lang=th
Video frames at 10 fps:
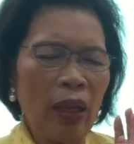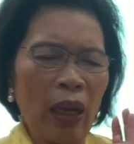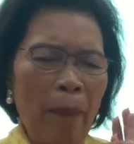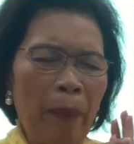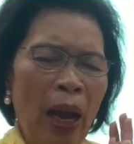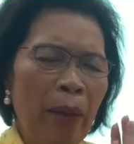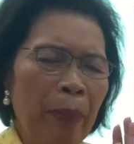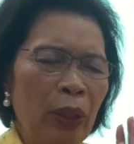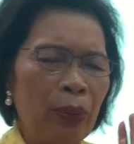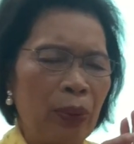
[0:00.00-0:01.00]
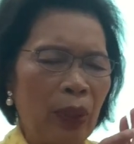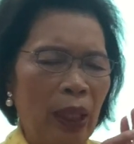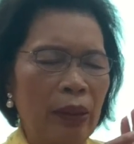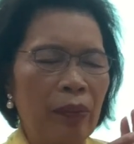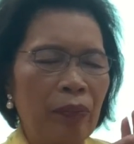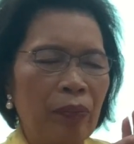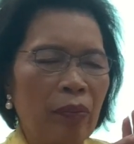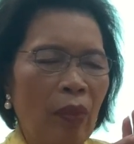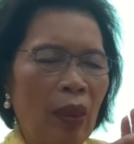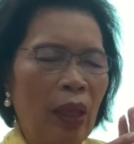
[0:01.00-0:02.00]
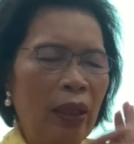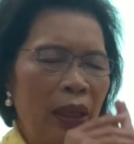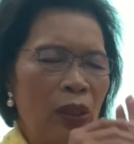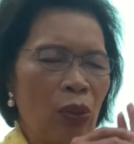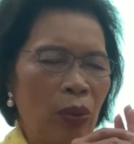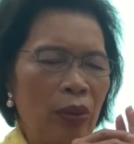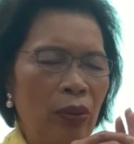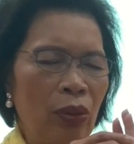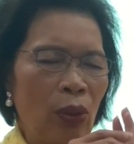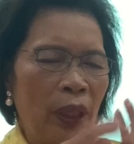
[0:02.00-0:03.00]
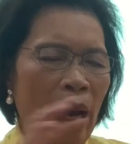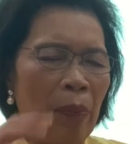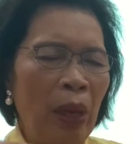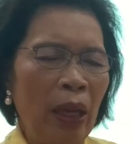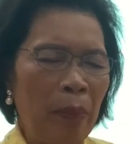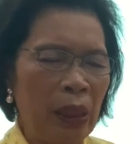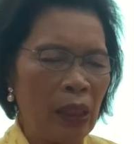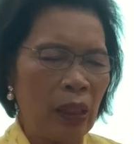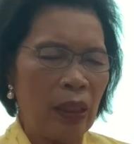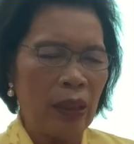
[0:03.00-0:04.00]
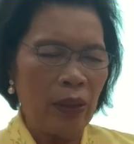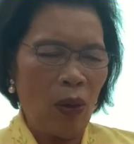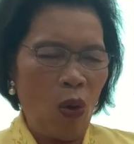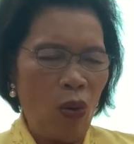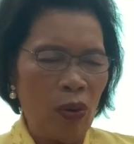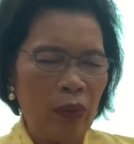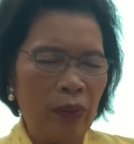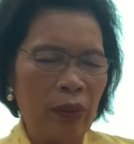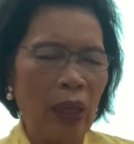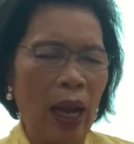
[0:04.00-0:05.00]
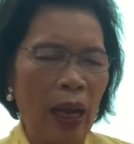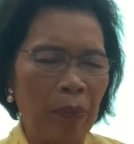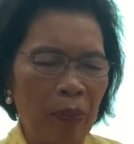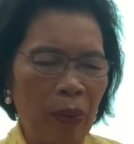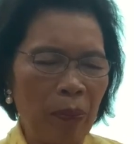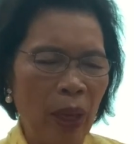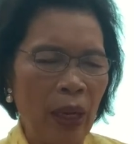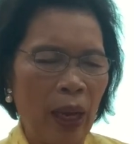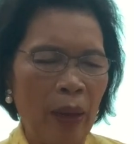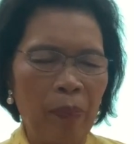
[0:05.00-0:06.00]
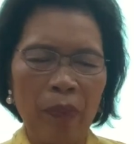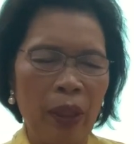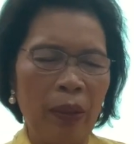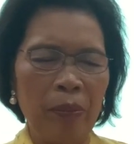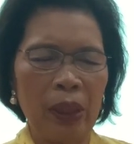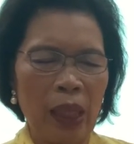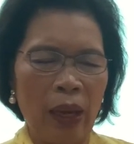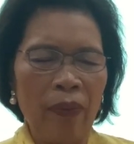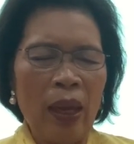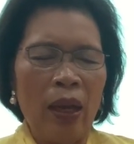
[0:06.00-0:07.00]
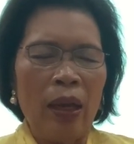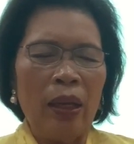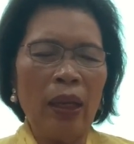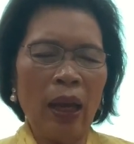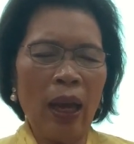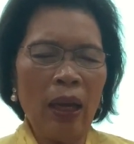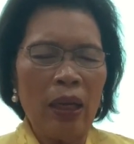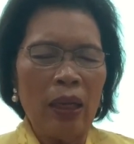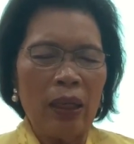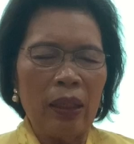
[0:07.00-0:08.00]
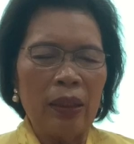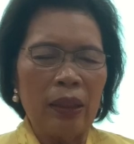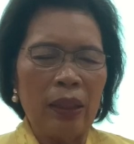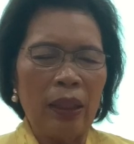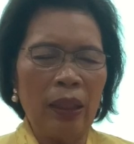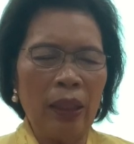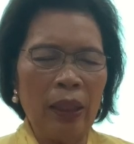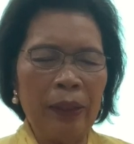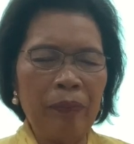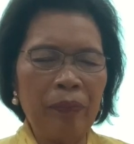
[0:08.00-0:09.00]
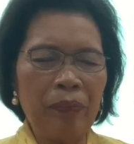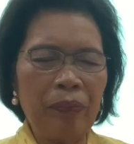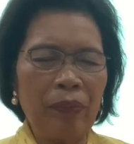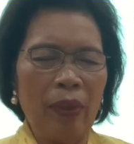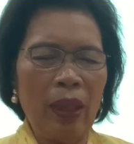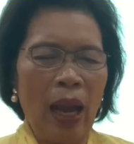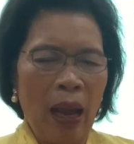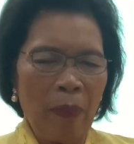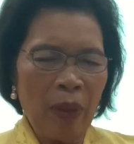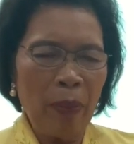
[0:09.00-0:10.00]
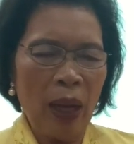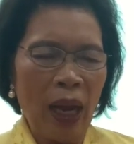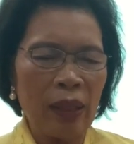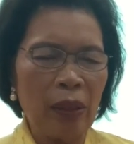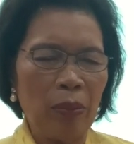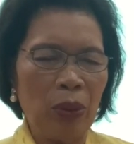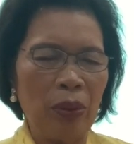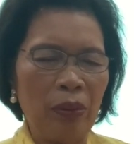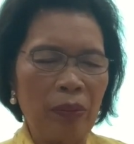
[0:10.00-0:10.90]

กลับบ้านไม่ถูกอ่ะในที่สุดหยดน้ำเล็กมาเจอองค์น้ำแม่น้ำเออไม่ใช่นะคะเออน้ำในมหาสมุทร